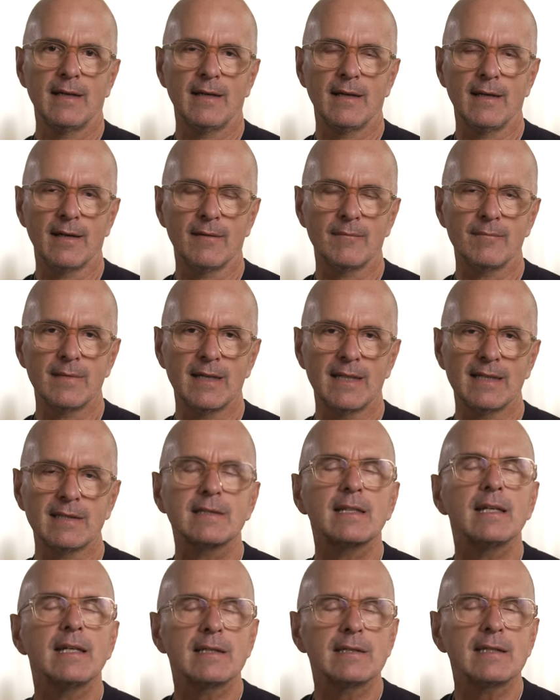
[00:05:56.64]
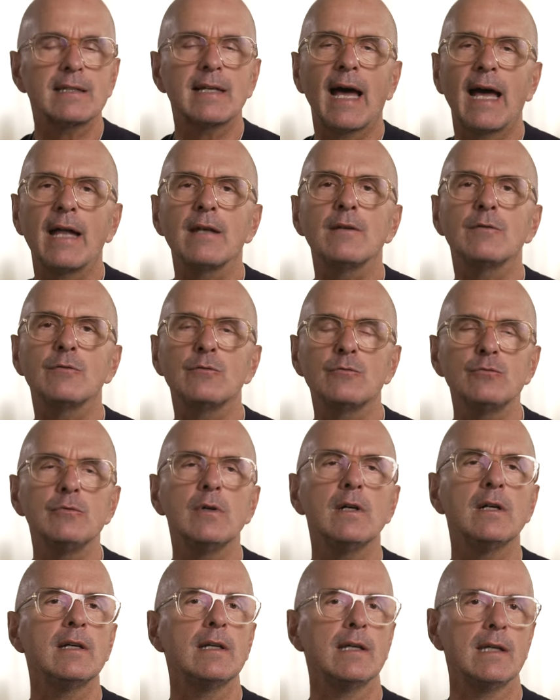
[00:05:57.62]
äh, es, es kann
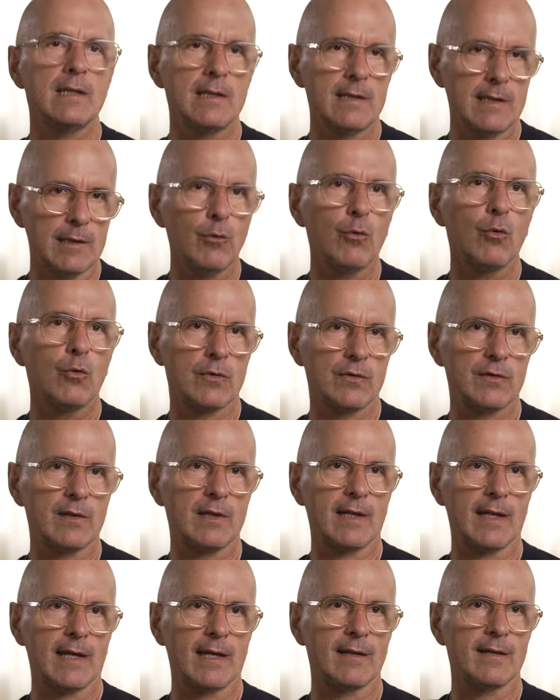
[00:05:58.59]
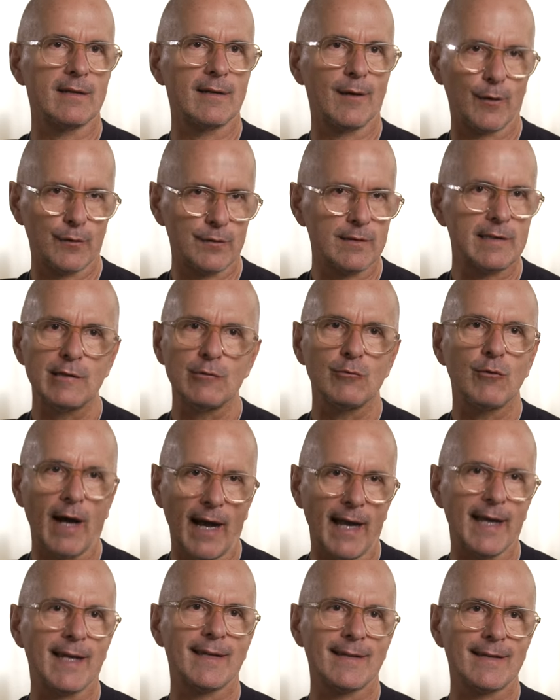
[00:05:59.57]
nur in die Hose gehen, auf die du
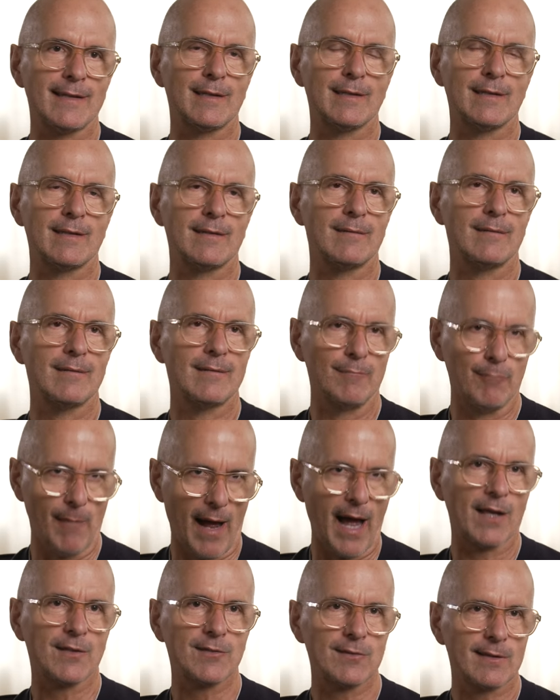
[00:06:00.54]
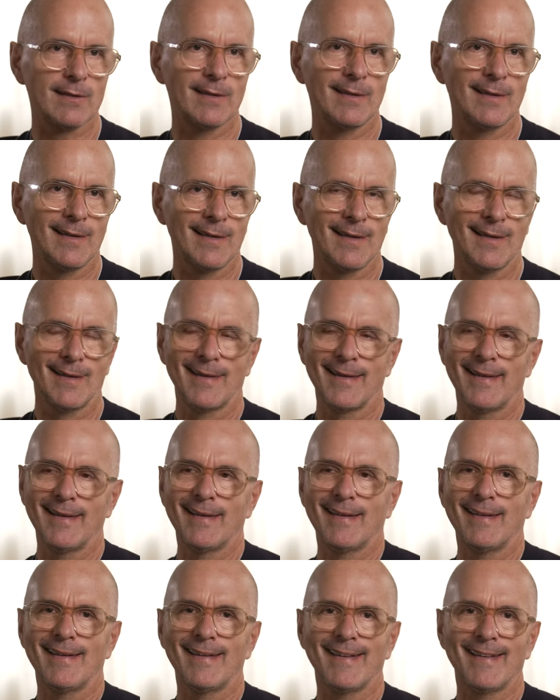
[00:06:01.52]
eigentlich machst.
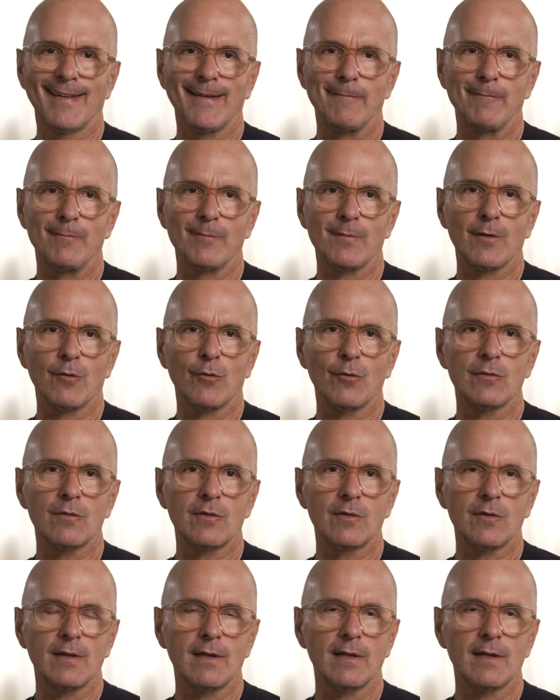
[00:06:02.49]
Ähm, und